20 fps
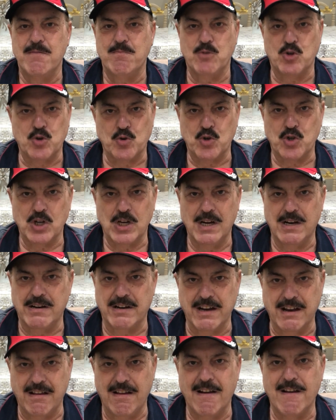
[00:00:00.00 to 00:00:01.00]
مش
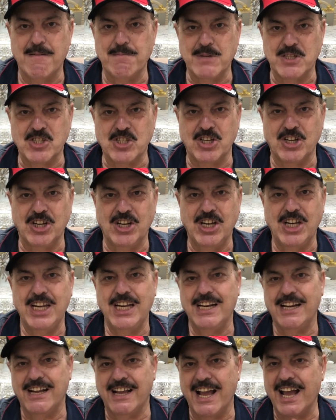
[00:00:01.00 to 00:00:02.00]
الرجاله
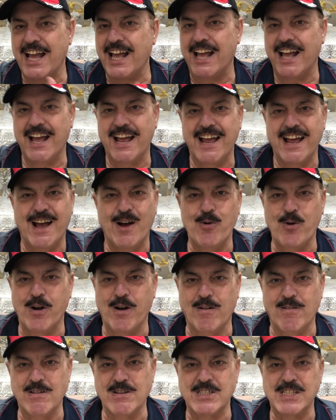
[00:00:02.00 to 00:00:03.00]
المصريين كخه او
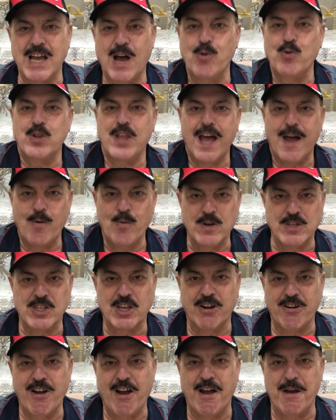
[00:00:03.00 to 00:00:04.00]
خلاص او دعوه
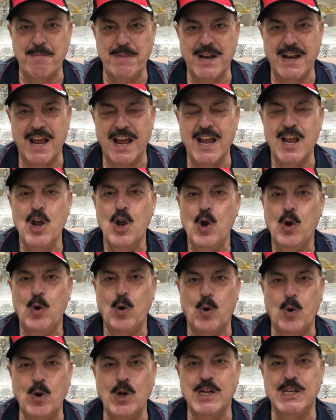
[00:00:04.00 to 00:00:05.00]
صريحه منها
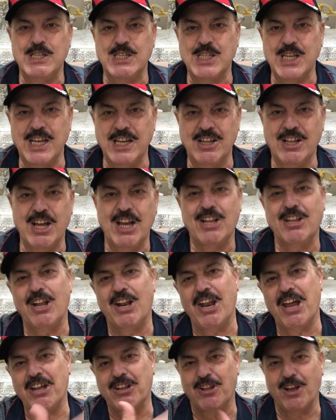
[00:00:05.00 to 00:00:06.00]
لكل السيدات
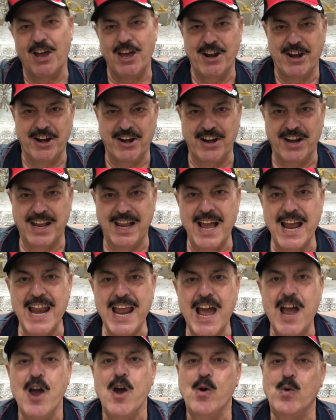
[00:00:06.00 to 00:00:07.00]
انها تغير
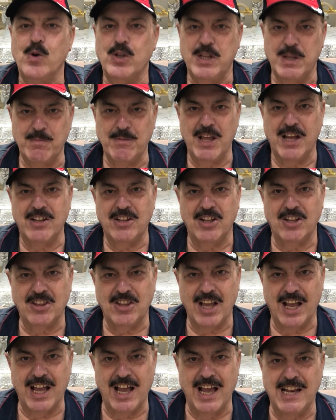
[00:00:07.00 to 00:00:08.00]
الرجاله وتبدا
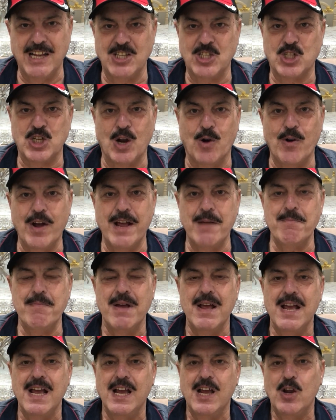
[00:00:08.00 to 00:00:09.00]
تتجه للشوام
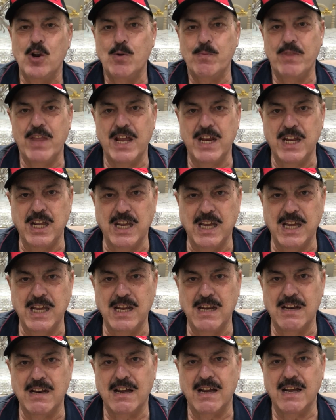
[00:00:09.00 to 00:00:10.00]

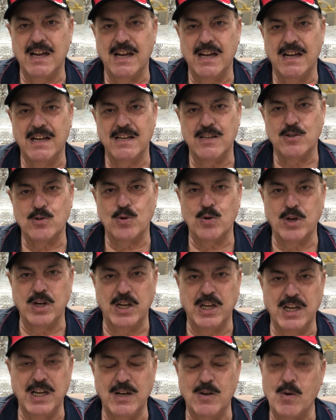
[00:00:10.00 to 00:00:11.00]
لبنانيين آه
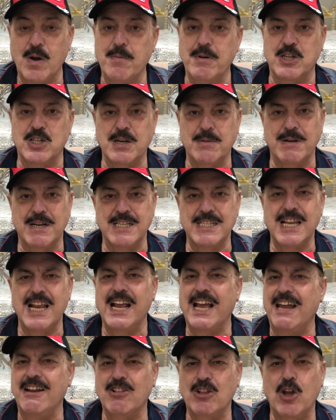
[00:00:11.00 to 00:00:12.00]
سوريين وما شابه
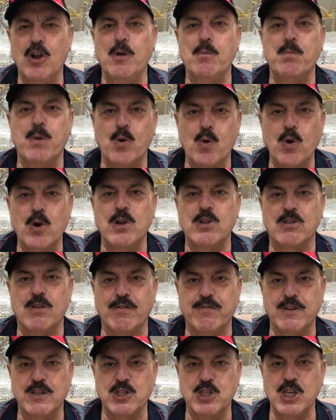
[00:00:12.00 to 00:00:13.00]
ذلك هنتكلم بكل
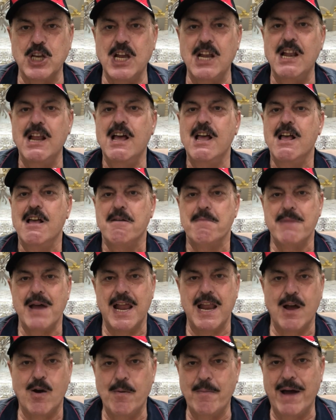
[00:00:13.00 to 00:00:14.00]
التفاصيل
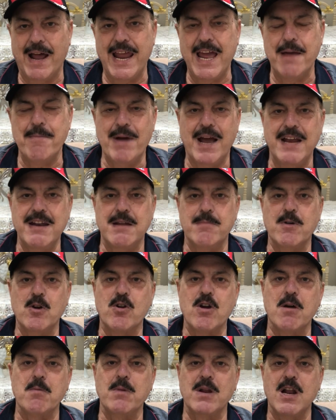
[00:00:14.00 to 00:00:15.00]
مهلا ومعناها مع ان
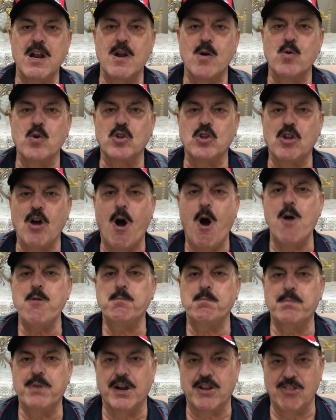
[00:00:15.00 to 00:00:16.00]
بالرغم ان انا كنت
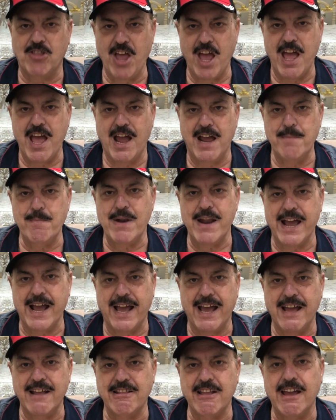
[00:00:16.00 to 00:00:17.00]
اكبر داعم
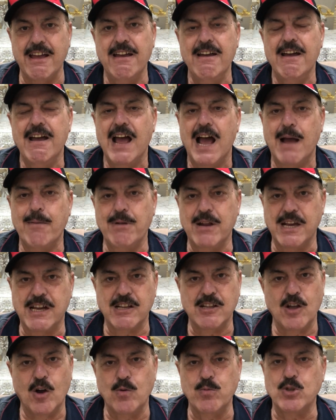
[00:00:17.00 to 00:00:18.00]
لغاده قبل
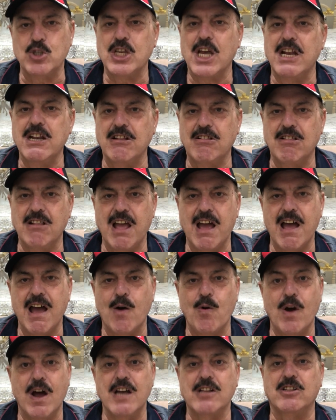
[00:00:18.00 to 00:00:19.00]
كده ومساند لها
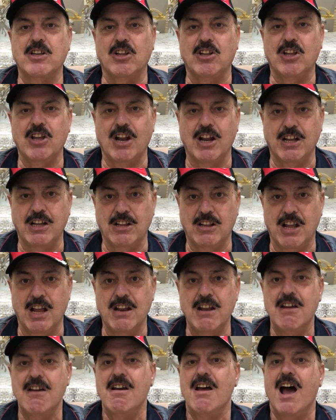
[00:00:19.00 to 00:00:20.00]
اوقات كثيرة جدا
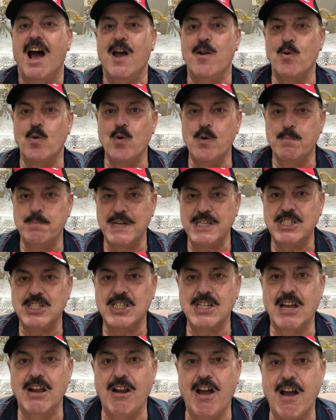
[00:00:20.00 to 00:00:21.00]
هنقول
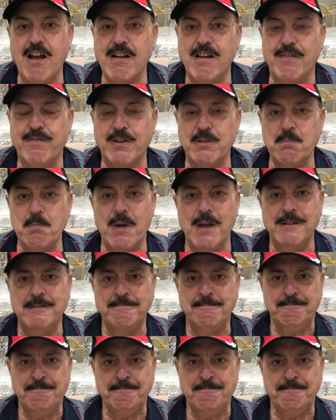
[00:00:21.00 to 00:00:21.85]
بس الحاجه فاطمه